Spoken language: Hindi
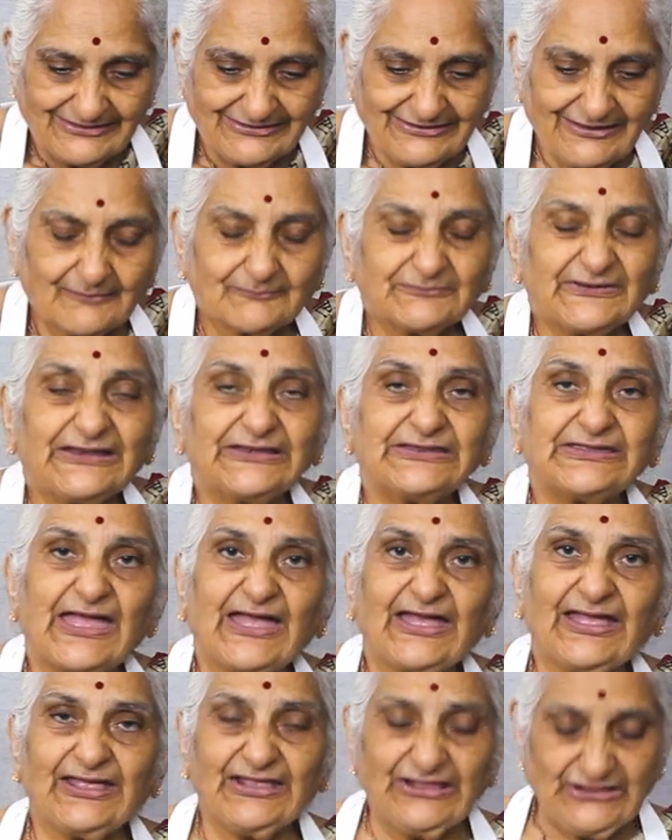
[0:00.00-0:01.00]
ये हमने लिया
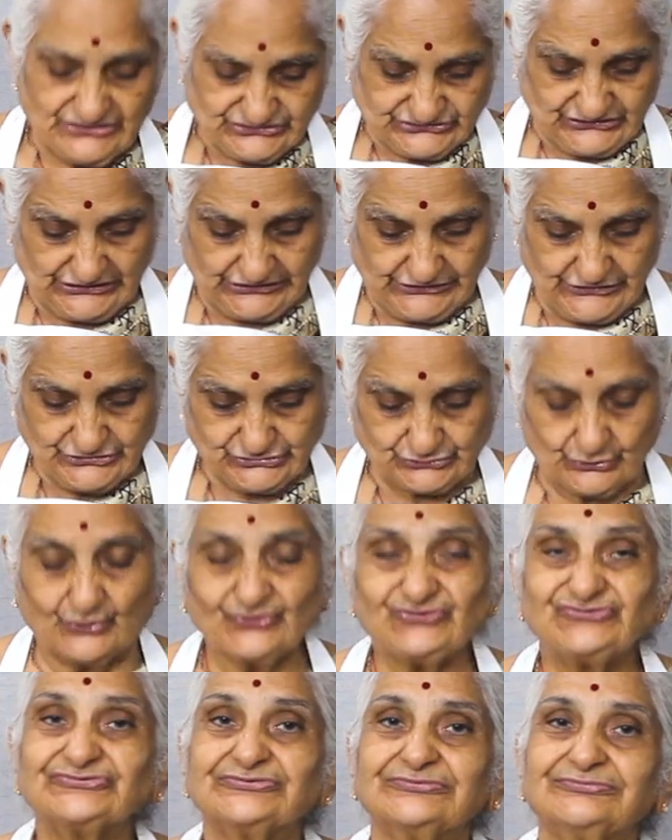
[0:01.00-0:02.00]
है चिल्ली
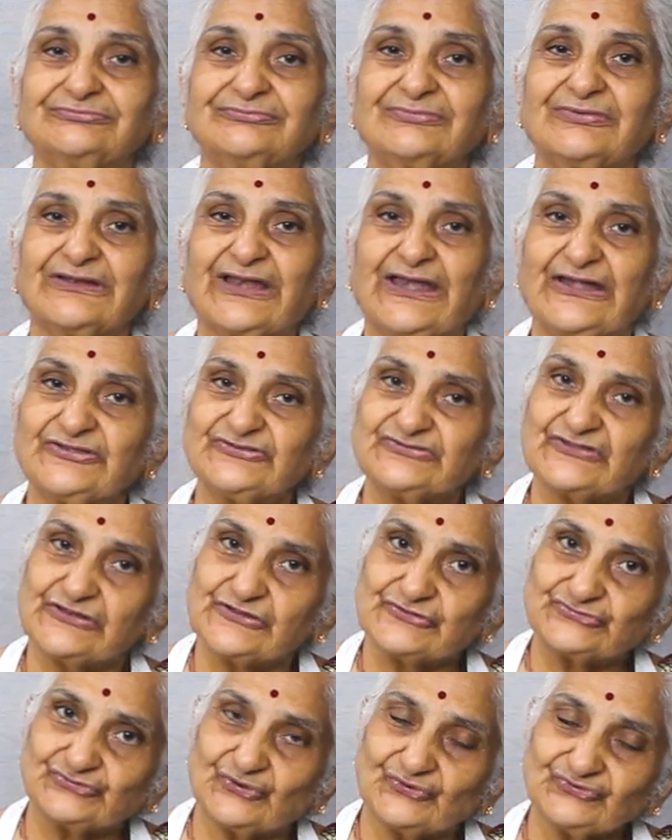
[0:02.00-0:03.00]
सॉस रेड
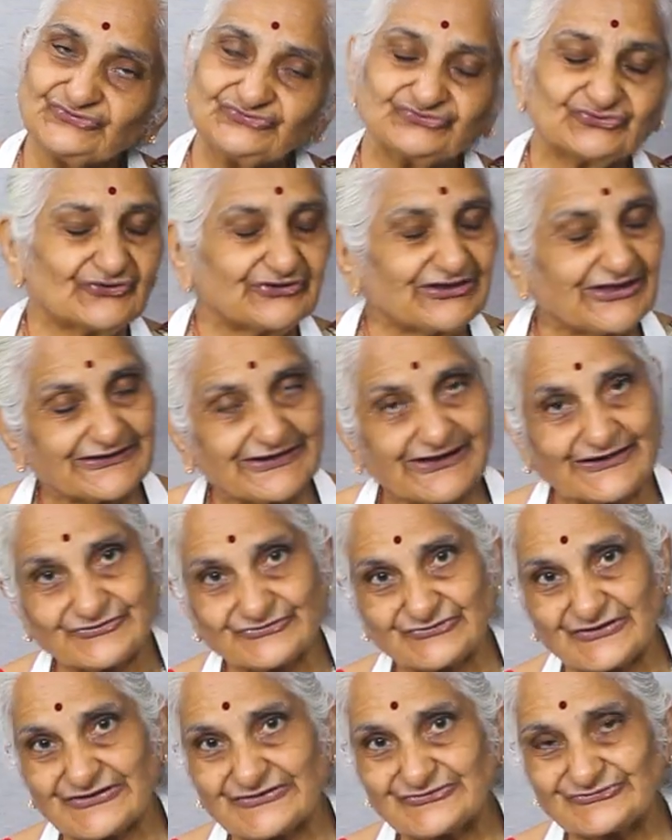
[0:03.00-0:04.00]
चिल्ली सॉस तो ये रेड चिल्ली